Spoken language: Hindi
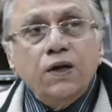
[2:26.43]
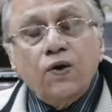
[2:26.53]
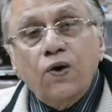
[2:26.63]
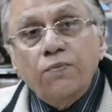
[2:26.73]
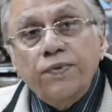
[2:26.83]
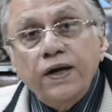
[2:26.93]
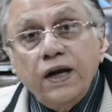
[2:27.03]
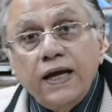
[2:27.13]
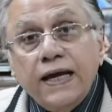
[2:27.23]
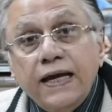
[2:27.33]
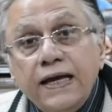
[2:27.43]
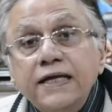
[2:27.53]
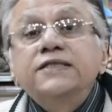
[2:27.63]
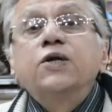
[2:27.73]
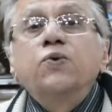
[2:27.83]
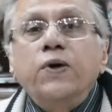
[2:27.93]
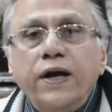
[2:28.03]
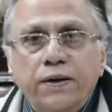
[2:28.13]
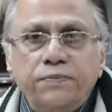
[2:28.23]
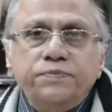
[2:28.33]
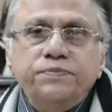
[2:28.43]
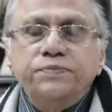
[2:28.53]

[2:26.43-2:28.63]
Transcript: कौम हैं कैसे लोग हैं हम